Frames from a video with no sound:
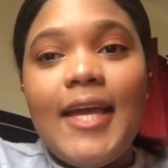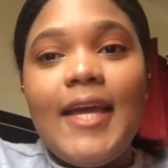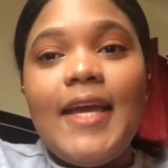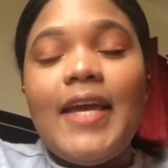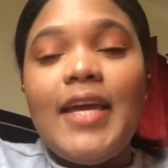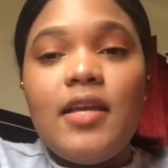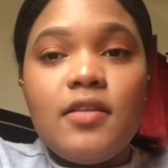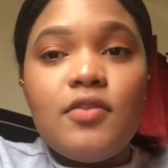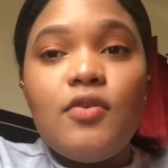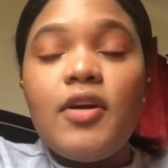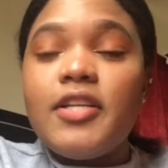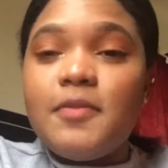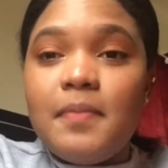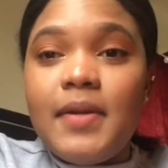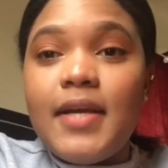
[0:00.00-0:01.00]
Eso
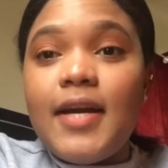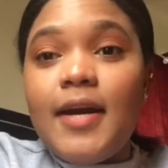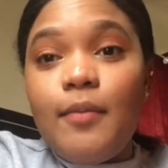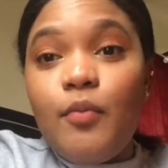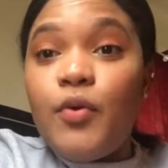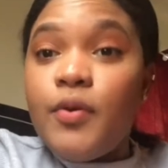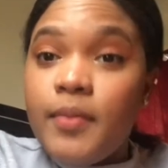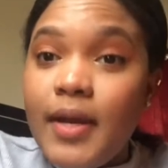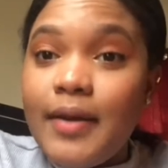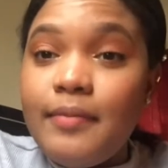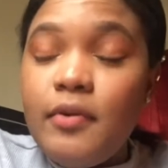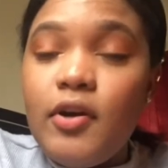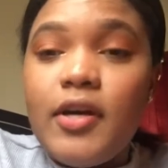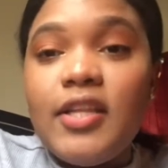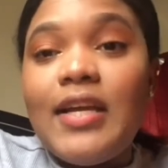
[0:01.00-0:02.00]
explica muy bien
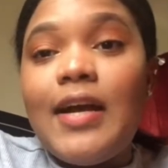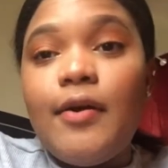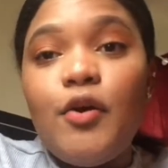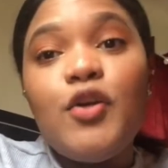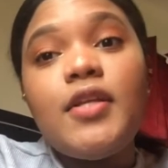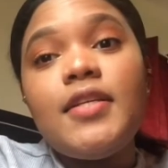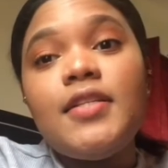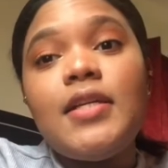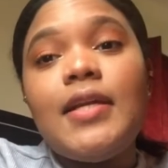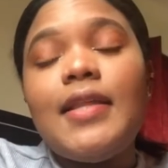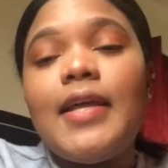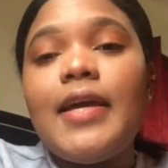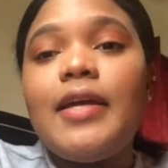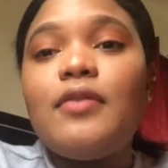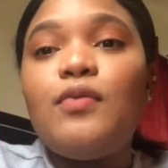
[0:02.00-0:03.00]
lo que te acabo de decir,
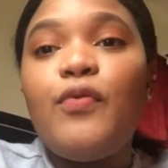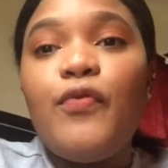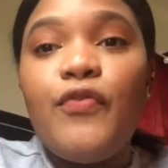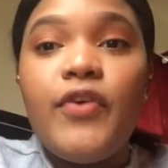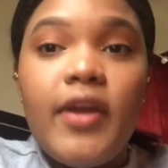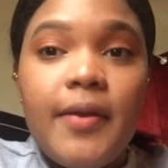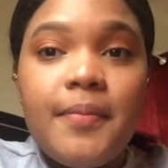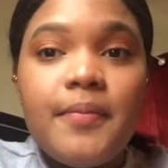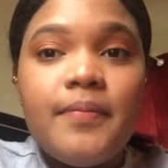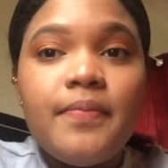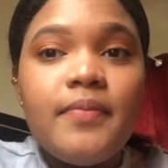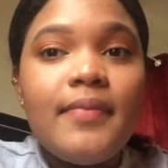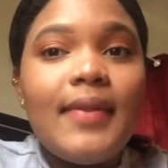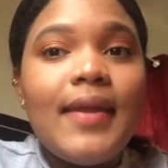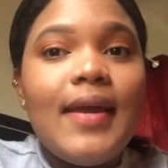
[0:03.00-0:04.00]
de que tu fe
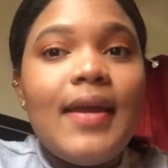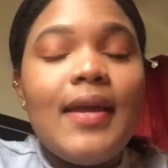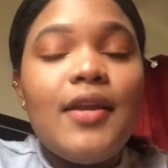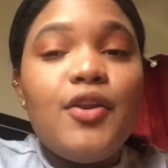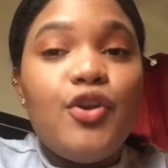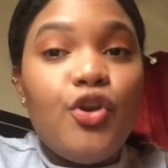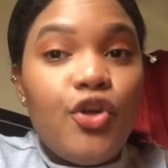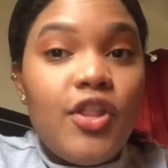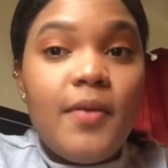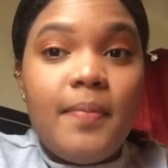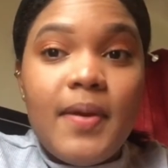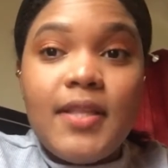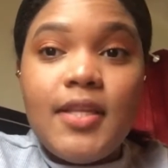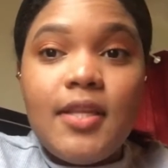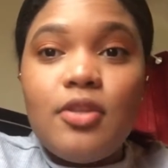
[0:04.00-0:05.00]
no
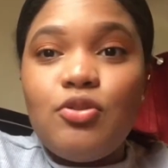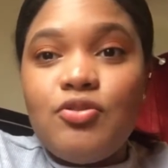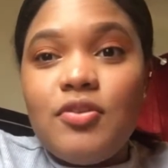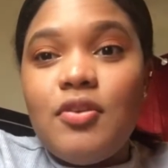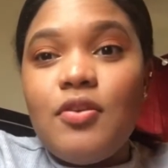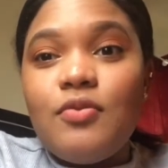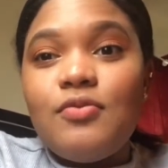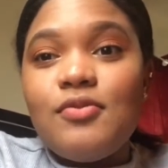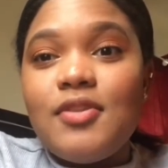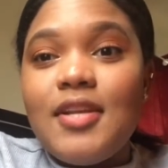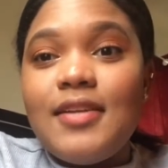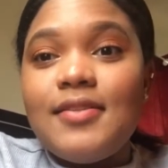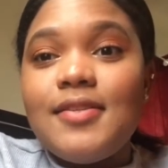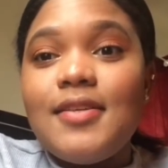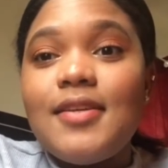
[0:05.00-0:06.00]
depende de tus
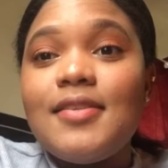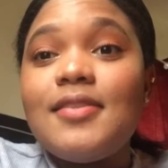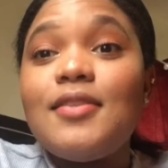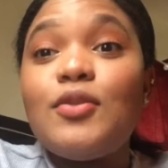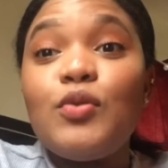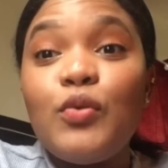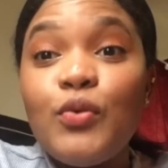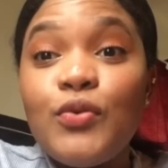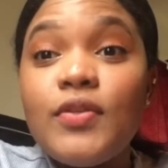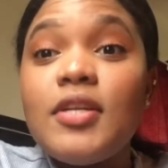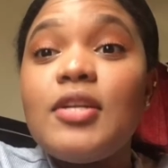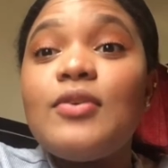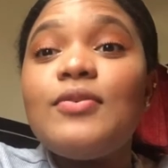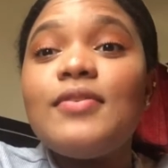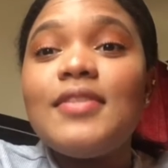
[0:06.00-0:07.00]
circunstancias. Tus
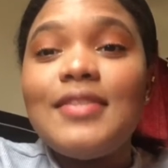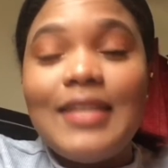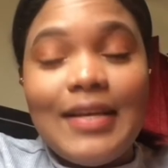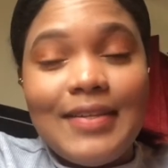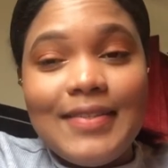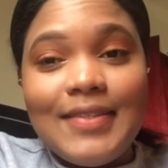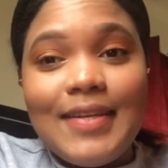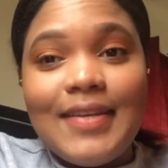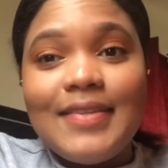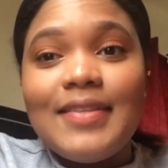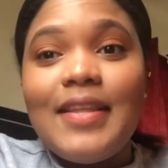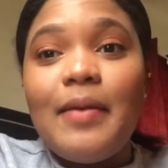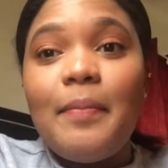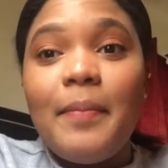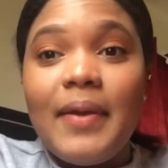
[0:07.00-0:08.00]
circunstancias
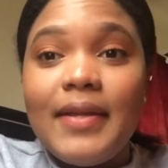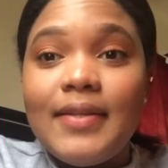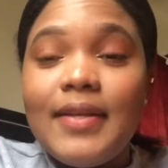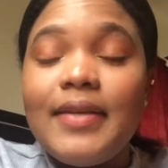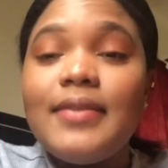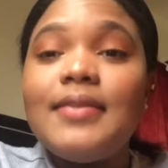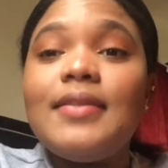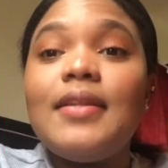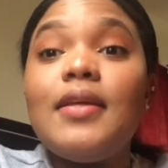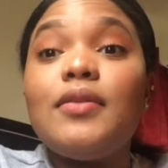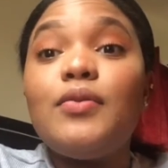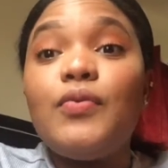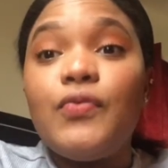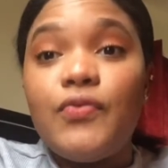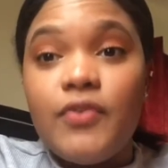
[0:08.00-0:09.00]
dependen de
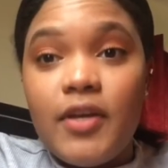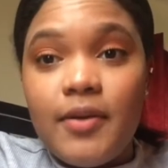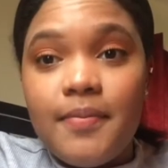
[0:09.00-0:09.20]
tu fe.